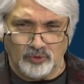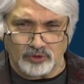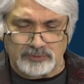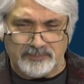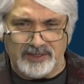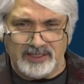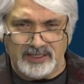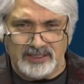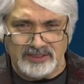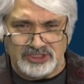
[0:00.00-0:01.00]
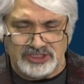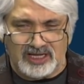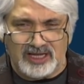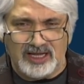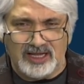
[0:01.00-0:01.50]
उस पर
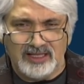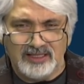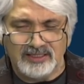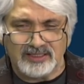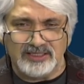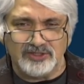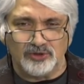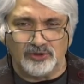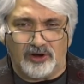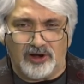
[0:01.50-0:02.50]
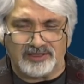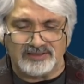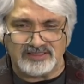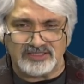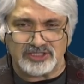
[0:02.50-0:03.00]
यहाँ की जो
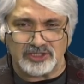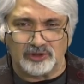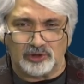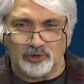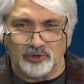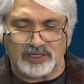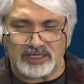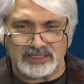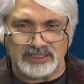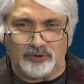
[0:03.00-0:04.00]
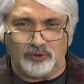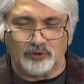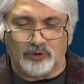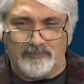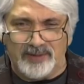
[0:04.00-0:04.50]
ऑर्गेनाइजेशन और लोग करते हैं
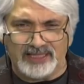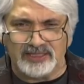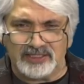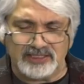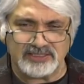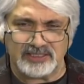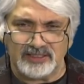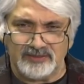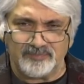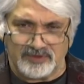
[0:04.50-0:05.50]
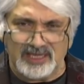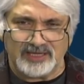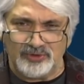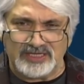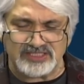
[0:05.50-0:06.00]
उनको बैन किया जाए क्या
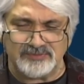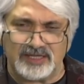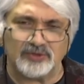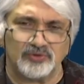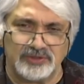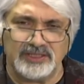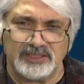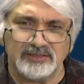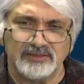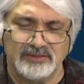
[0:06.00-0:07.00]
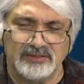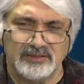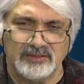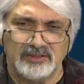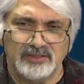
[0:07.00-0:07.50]
कोई ऐसी बात होती है
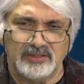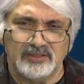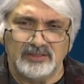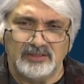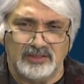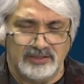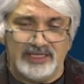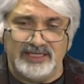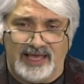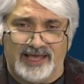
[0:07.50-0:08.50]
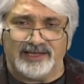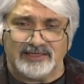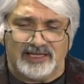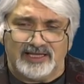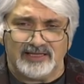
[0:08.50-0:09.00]
यानी
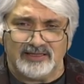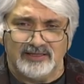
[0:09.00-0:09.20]
हैरत है